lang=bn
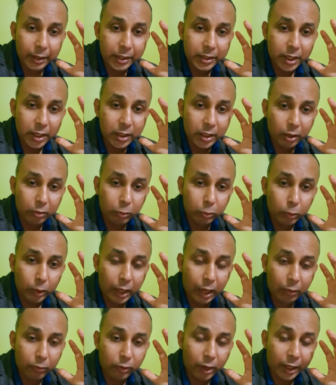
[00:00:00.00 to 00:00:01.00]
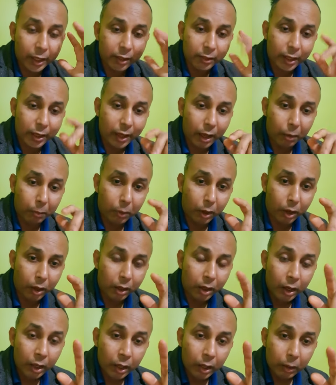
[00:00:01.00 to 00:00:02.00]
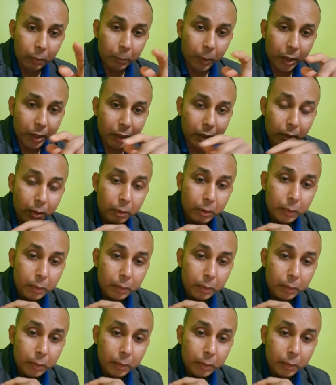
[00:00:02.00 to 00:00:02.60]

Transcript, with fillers: এটা নিয়ে কোনো হেল্প লাগে তাইলে আমার মানে